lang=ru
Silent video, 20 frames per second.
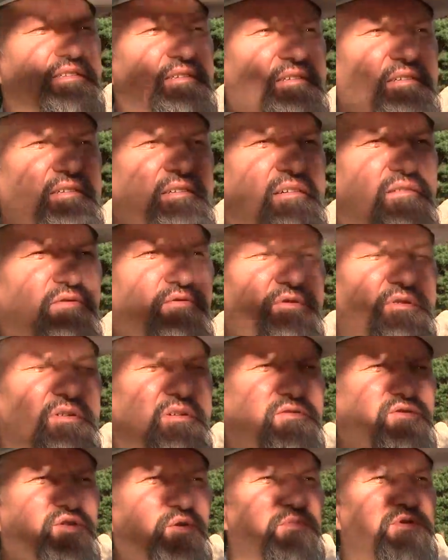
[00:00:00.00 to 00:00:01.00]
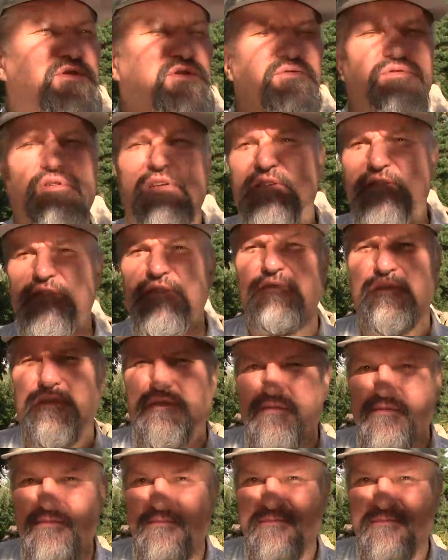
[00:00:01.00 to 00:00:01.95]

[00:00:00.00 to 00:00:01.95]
о том, что Он есть свет.